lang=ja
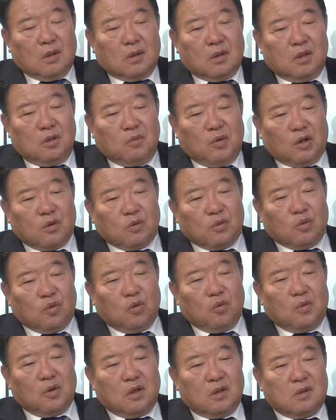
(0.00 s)
今の
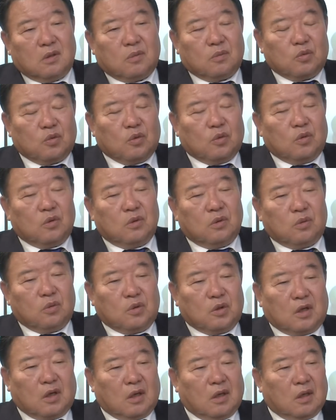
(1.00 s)
グローバリズムの言うこ
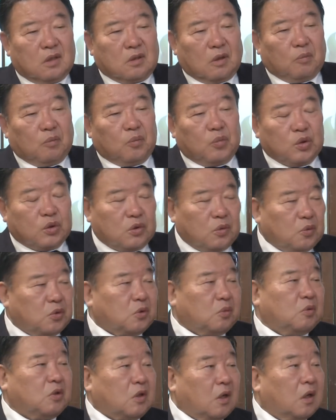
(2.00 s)
と聞かないやつはぶっ潰
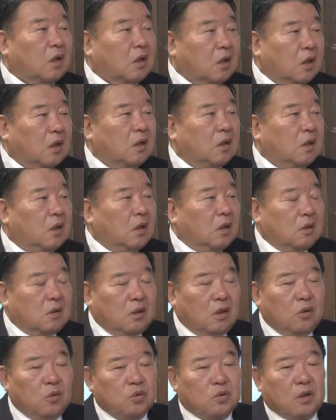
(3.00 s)
すみたいなね、
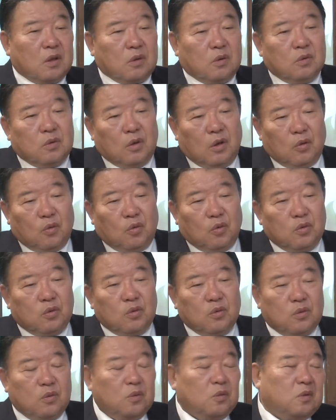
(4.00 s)
ネオテ、
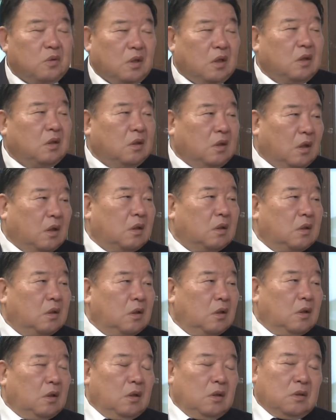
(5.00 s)
ネオコン的な
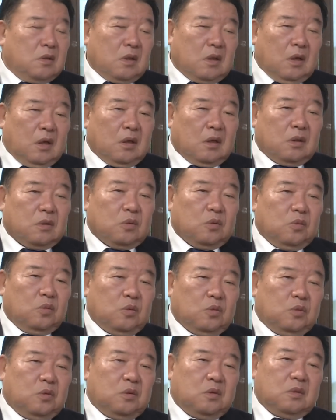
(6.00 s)
世界観と本
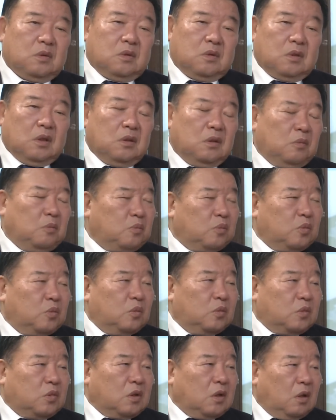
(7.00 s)
当に全然
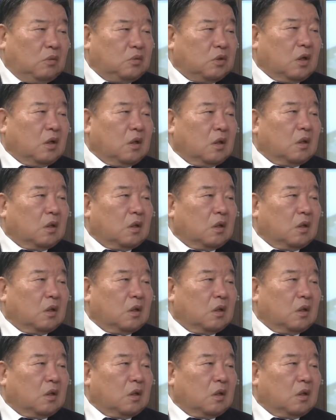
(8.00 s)
違うんじゃない